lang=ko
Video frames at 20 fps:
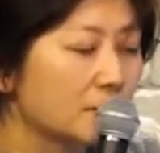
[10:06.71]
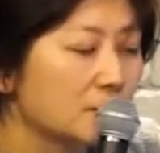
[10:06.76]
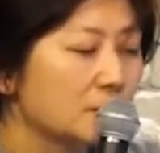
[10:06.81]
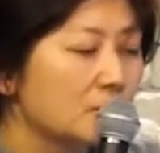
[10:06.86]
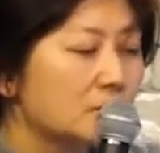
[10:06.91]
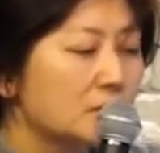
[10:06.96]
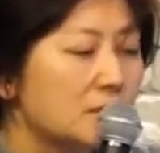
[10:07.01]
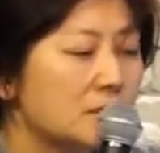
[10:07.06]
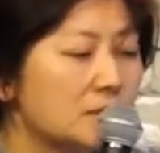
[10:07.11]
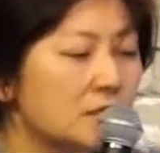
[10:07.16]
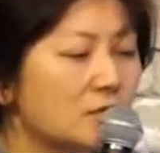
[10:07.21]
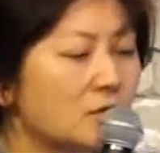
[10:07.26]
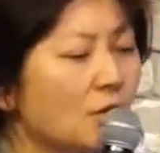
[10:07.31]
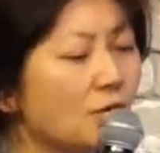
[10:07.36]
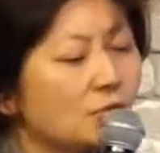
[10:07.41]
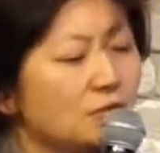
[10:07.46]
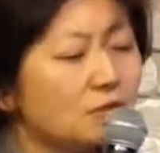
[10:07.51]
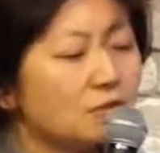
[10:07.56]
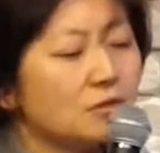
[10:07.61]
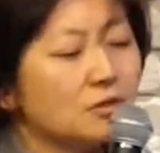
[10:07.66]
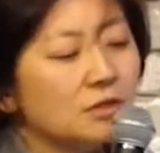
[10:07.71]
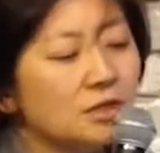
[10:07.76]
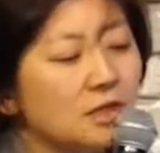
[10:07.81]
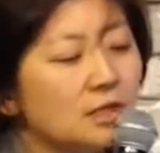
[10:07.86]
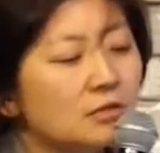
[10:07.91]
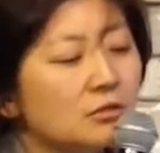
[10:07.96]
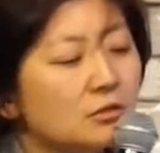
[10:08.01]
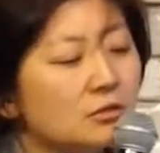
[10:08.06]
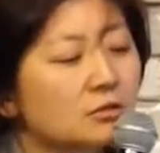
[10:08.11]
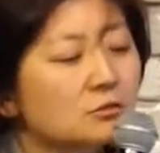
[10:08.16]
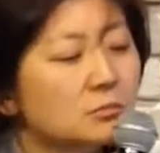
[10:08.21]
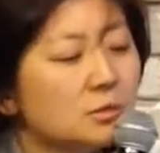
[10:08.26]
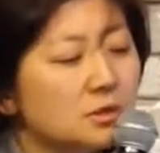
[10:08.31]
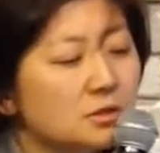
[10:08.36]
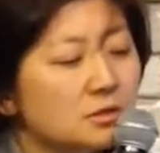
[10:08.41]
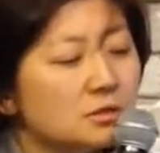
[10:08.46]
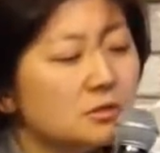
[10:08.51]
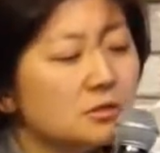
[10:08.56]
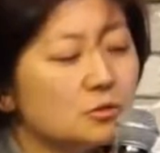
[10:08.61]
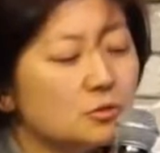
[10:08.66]
그런데 이제 영성이나 이런
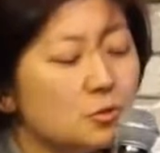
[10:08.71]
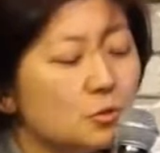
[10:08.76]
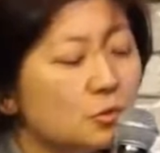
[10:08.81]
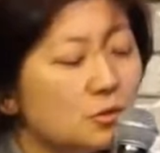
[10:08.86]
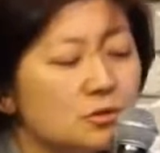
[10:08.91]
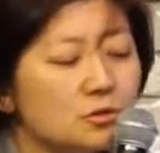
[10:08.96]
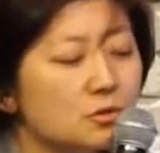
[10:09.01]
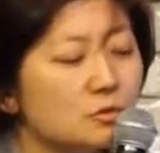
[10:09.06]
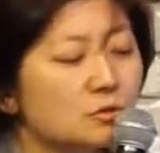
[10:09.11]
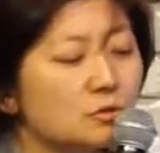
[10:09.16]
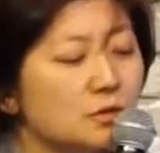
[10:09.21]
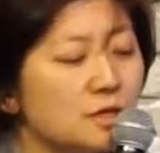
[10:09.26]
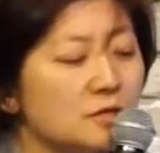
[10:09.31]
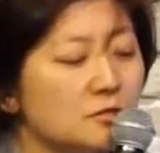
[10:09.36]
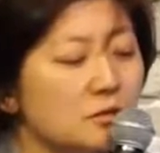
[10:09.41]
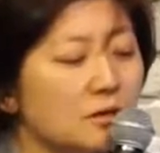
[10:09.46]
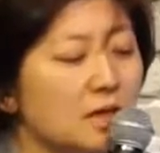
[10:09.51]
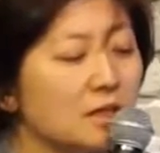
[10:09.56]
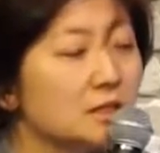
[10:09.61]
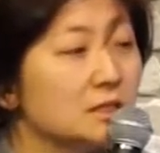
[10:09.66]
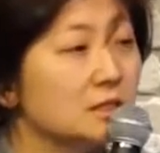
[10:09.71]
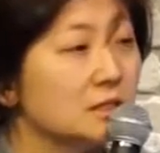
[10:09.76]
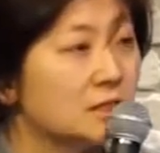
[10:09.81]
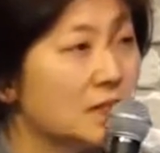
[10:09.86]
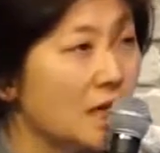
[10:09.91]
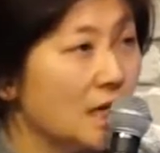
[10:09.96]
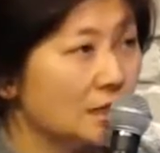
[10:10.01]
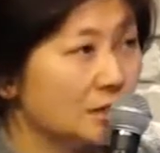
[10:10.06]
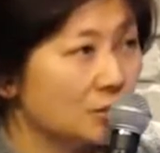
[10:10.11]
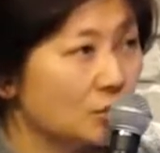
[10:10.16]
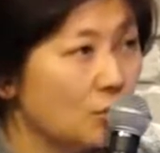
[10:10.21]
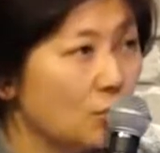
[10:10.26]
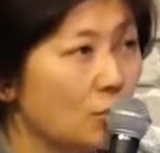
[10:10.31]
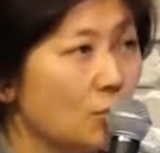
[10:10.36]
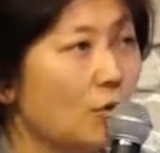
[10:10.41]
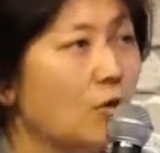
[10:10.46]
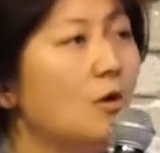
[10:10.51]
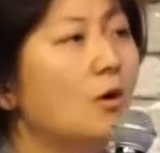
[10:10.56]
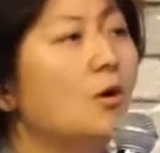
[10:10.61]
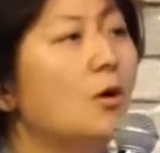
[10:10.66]
의미는 종교적으로 해석하시는 게
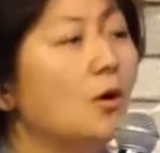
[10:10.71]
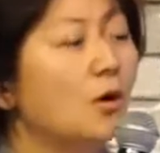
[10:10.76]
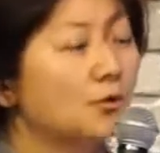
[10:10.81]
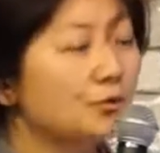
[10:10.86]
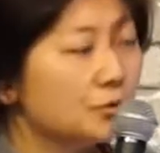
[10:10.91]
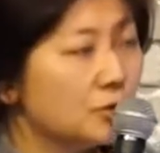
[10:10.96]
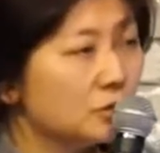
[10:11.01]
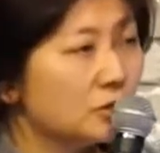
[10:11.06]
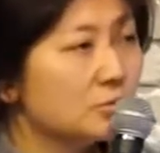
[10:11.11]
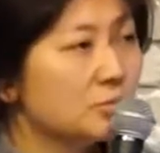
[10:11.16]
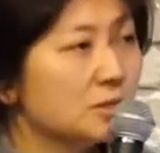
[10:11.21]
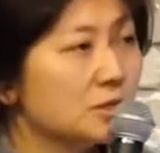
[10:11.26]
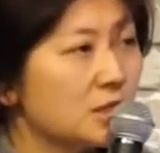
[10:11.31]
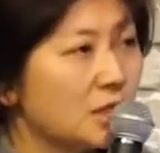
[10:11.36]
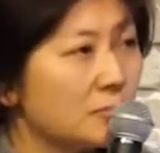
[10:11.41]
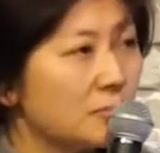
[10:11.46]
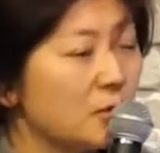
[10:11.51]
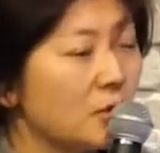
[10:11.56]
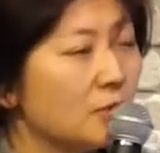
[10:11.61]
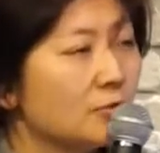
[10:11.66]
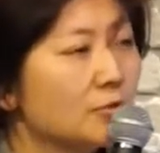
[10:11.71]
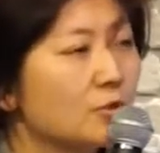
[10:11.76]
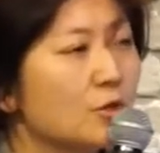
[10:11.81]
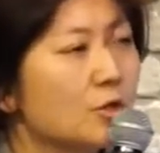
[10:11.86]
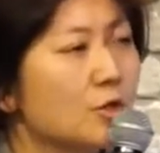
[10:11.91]
아니고 어떤 의미냐면